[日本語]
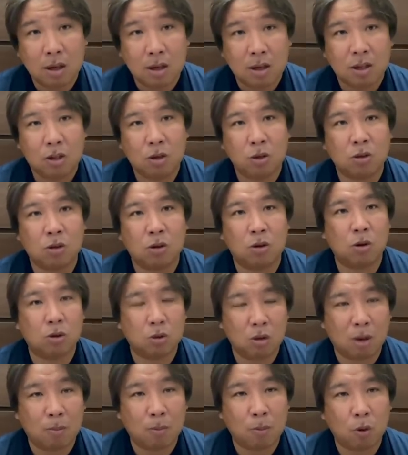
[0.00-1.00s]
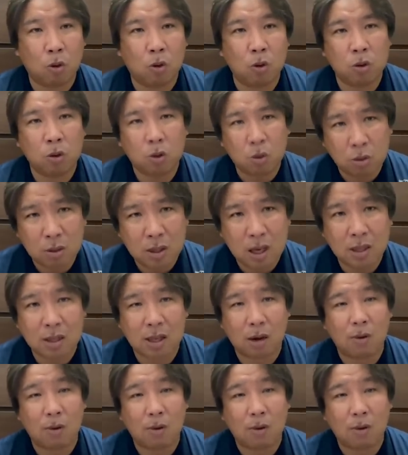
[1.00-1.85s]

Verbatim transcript: 一つの要素はもう近藤のセンターを